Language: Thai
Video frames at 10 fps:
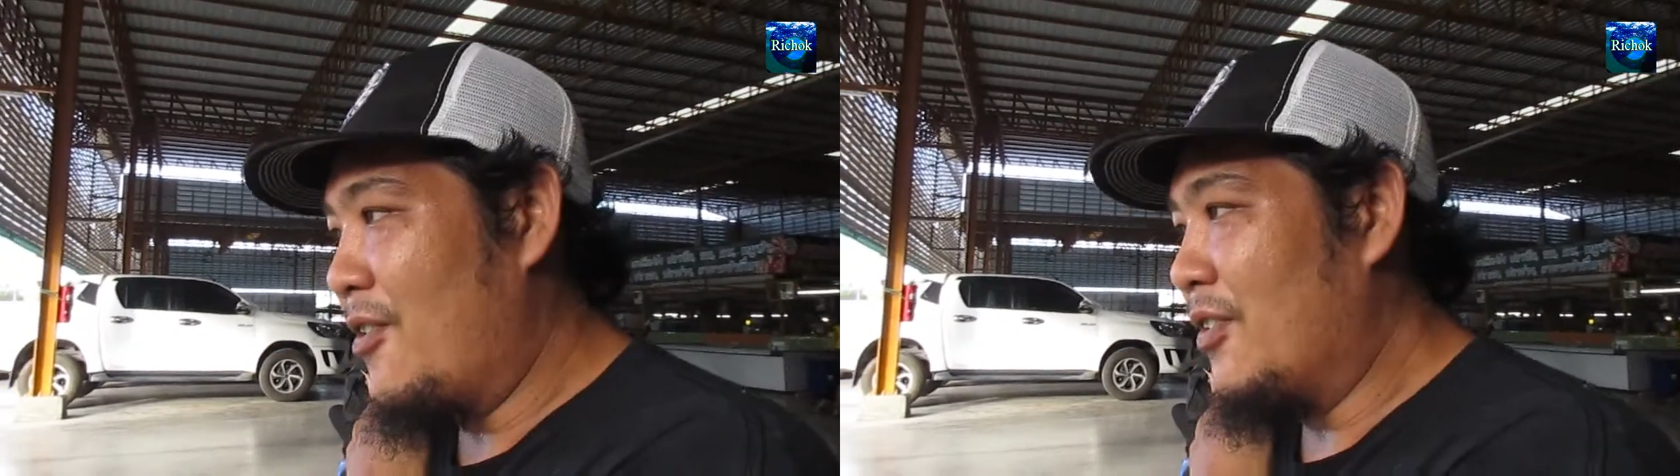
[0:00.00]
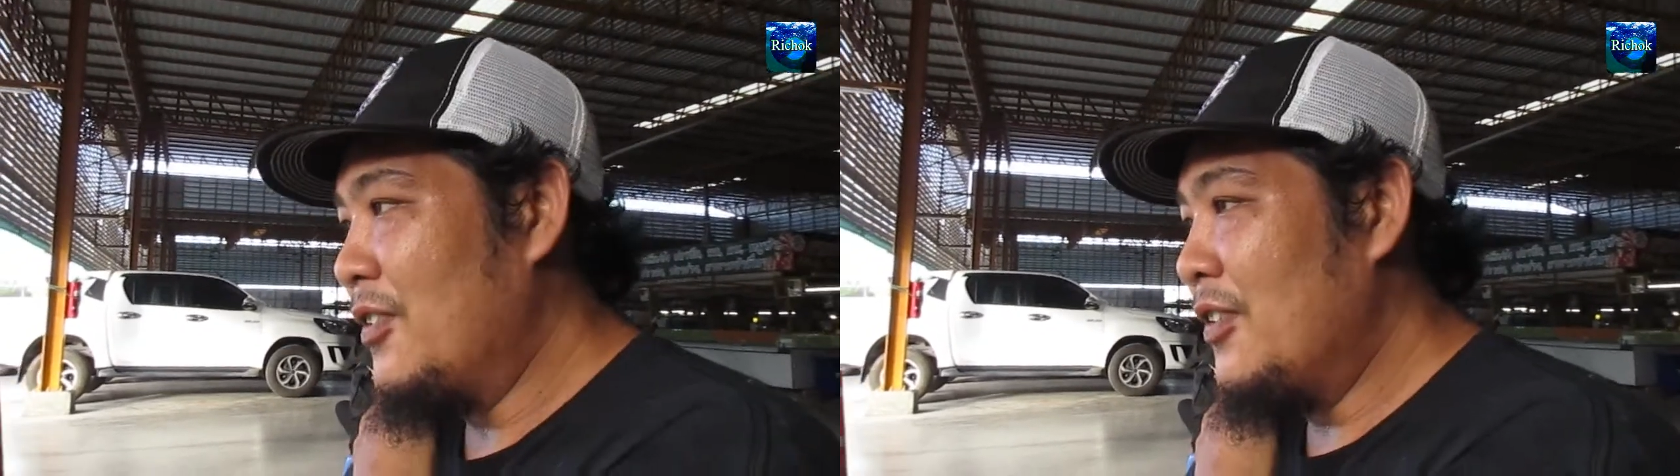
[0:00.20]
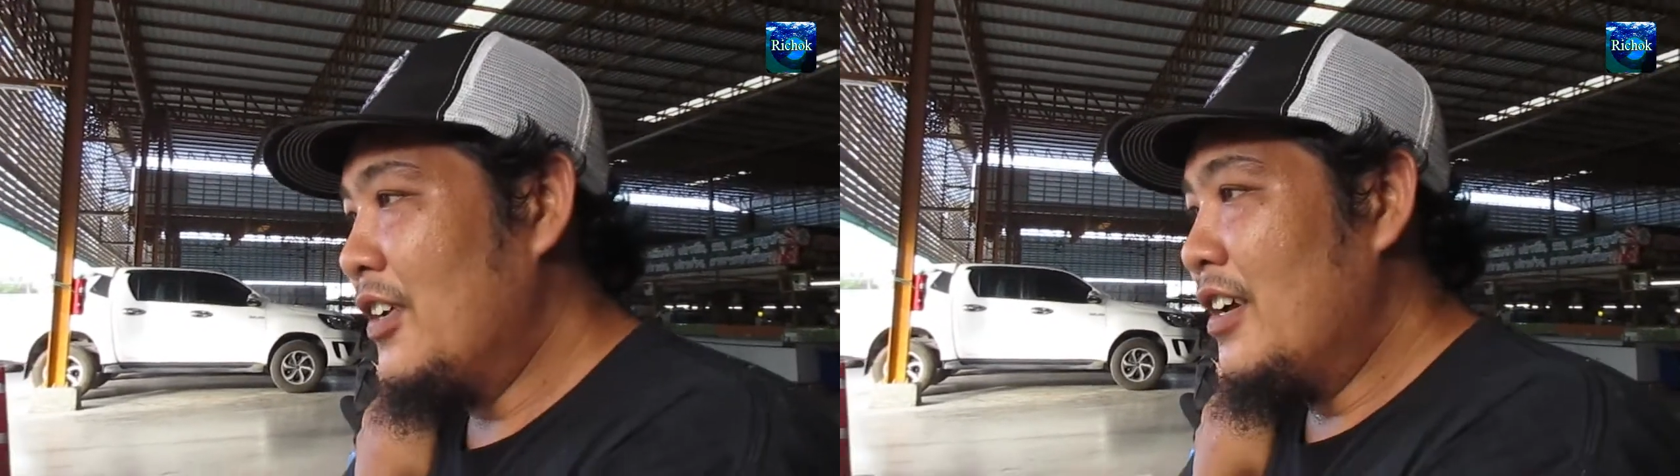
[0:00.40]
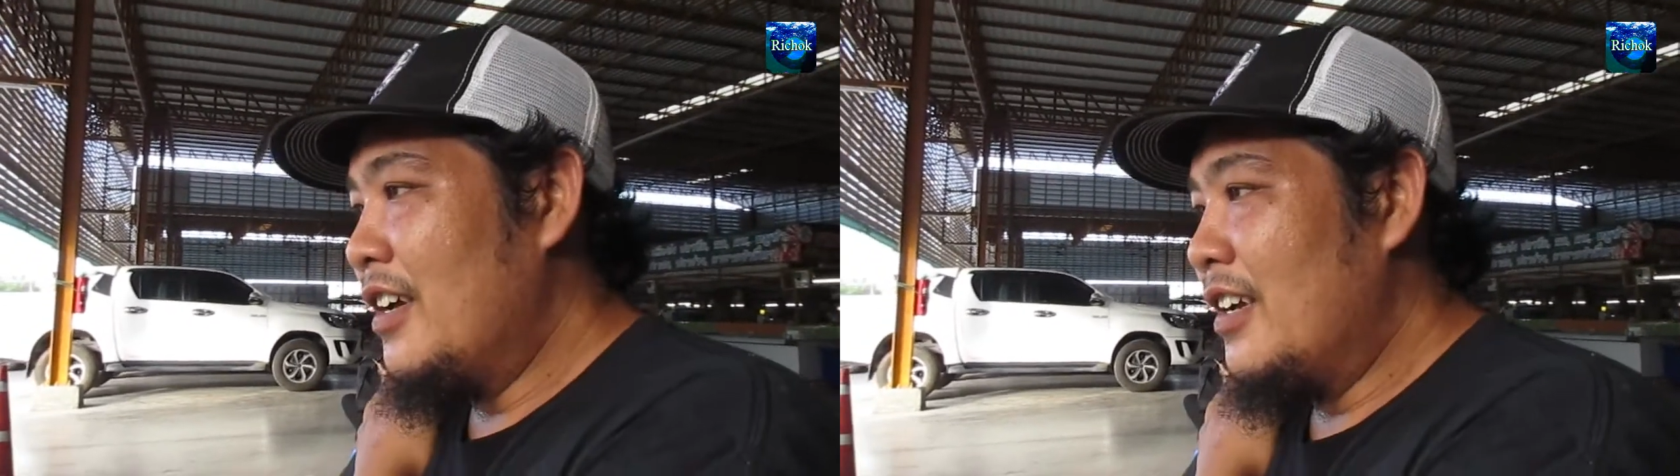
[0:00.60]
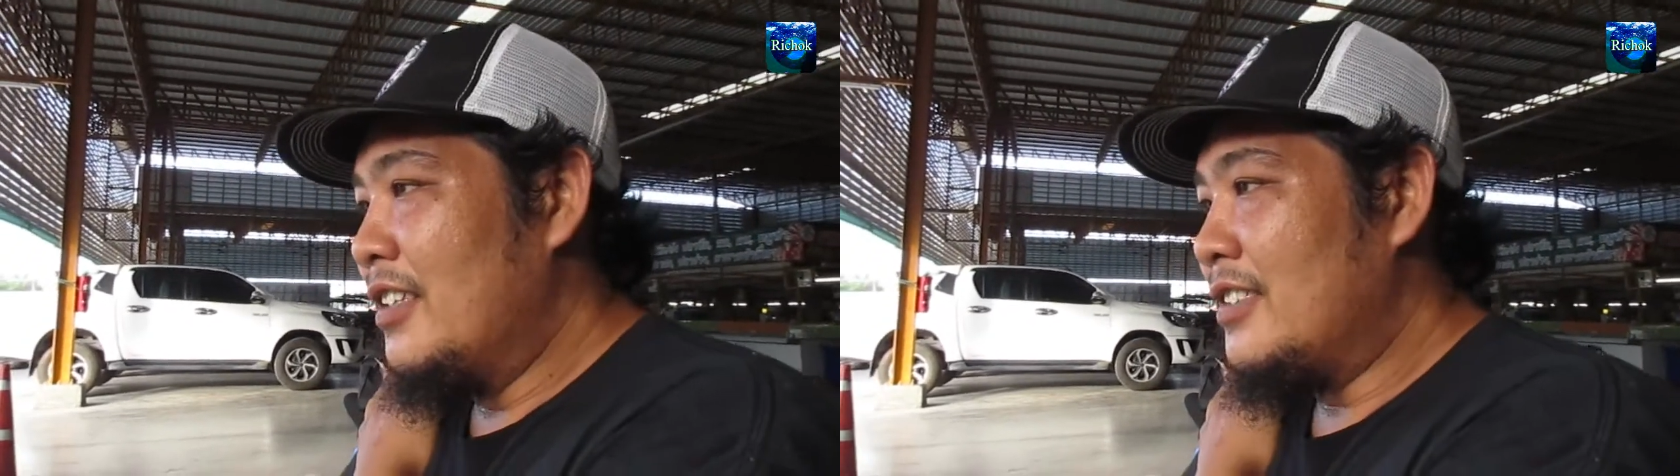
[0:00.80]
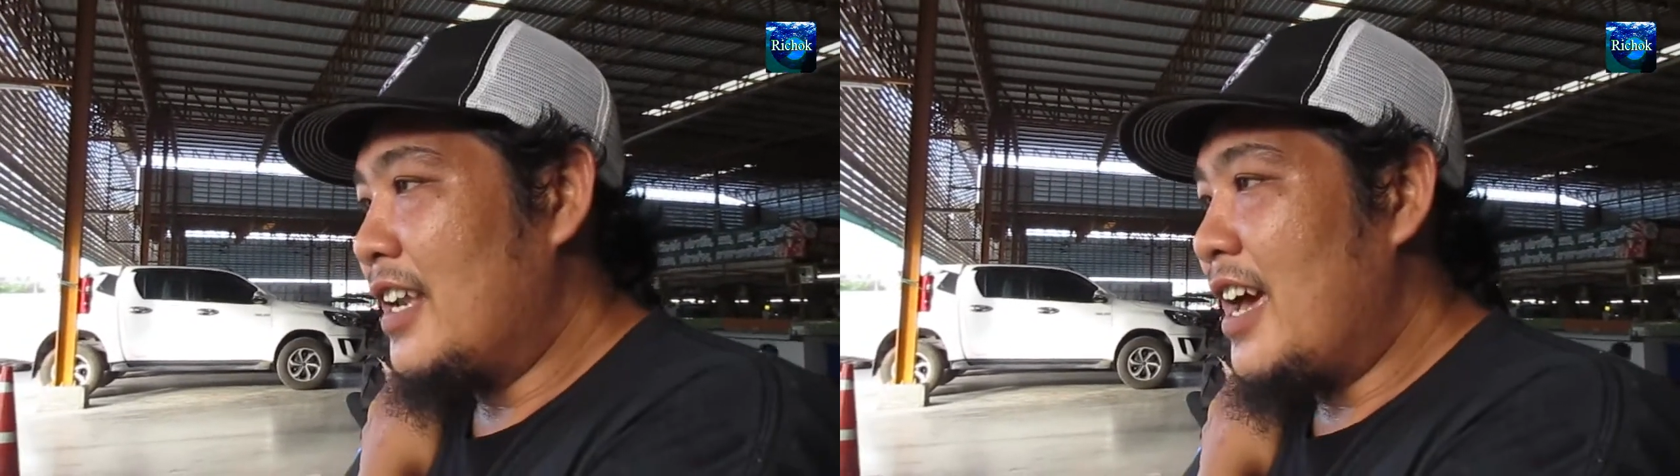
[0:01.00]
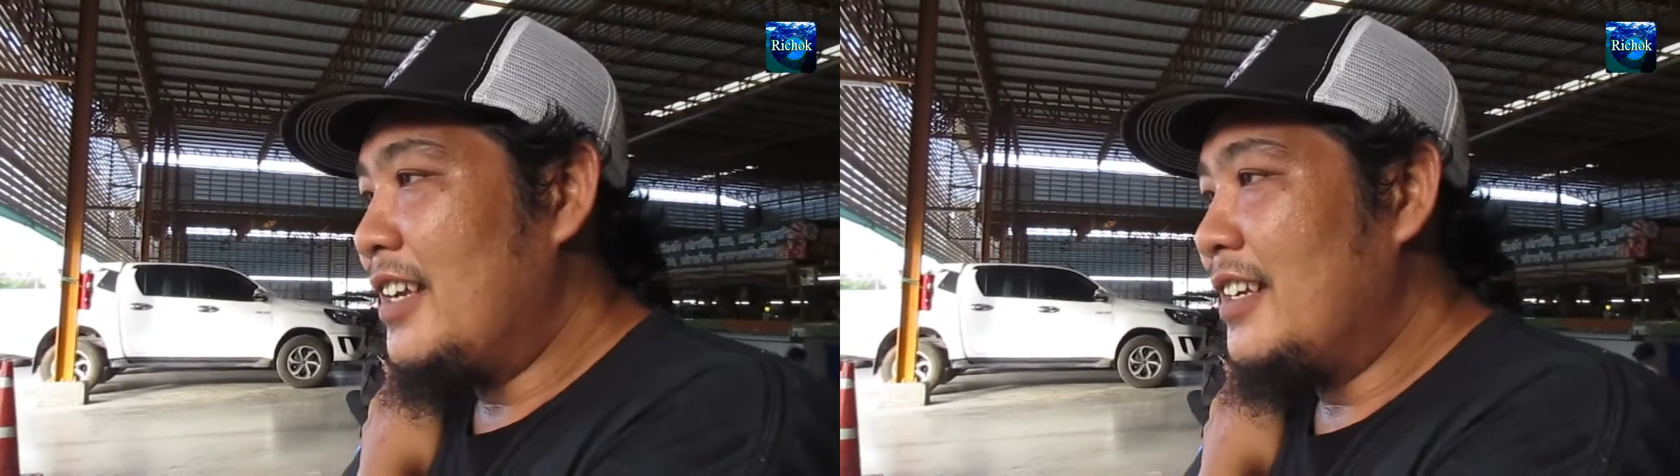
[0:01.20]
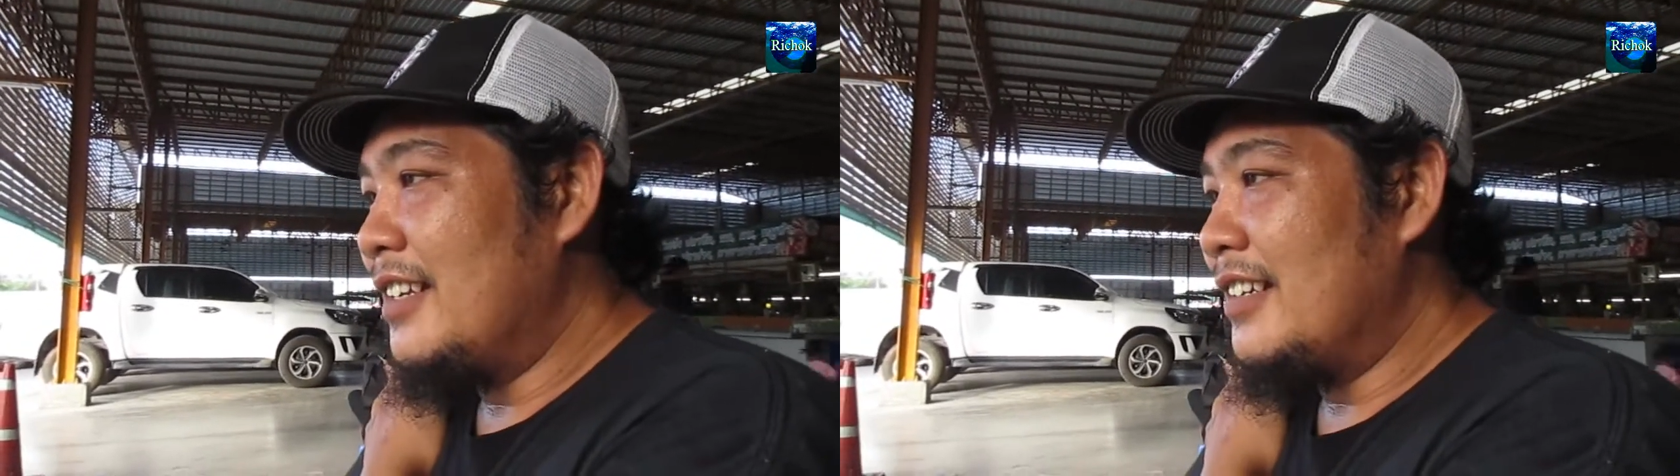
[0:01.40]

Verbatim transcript: กครับฉะนั้น